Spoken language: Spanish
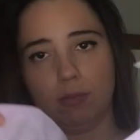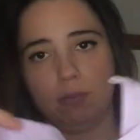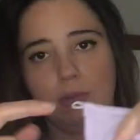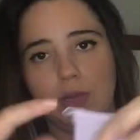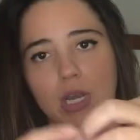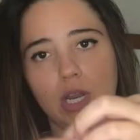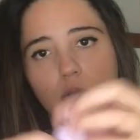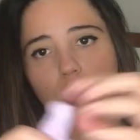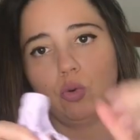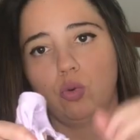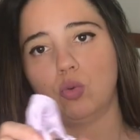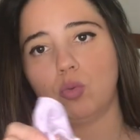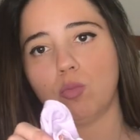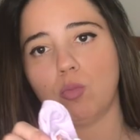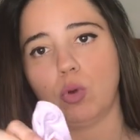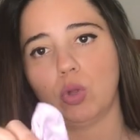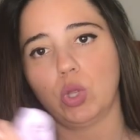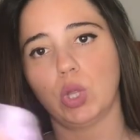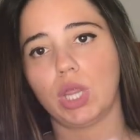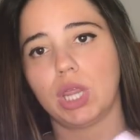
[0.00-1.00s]
Viene con un
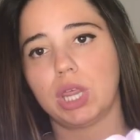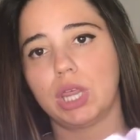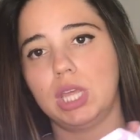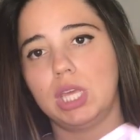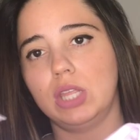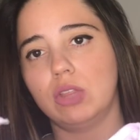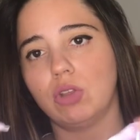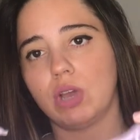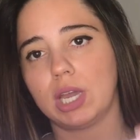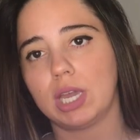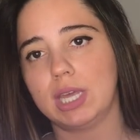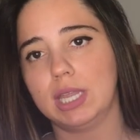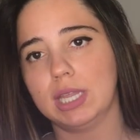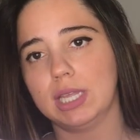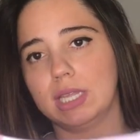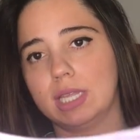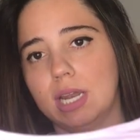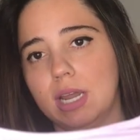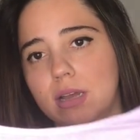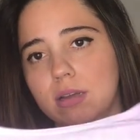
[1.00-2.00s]
botoncito aquí
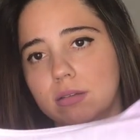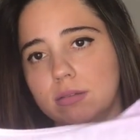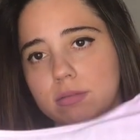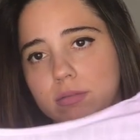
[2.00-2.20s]
detrás,